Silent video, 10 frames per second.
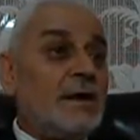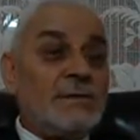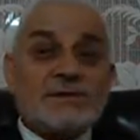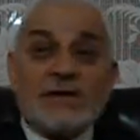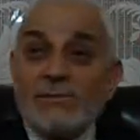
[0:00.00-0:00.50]

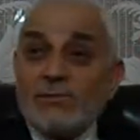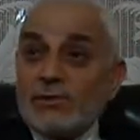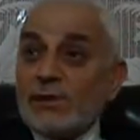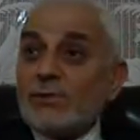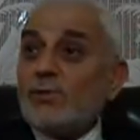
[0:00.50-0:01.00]
Ama sen
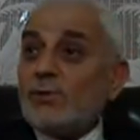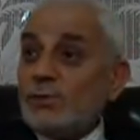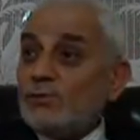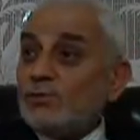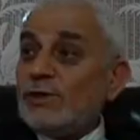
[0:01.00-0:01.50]
bunları
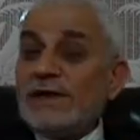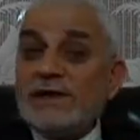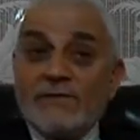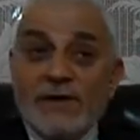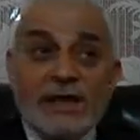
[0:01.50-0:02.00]
görür,
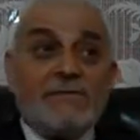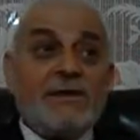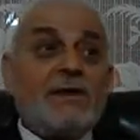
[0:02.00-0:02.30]
bunların irfanet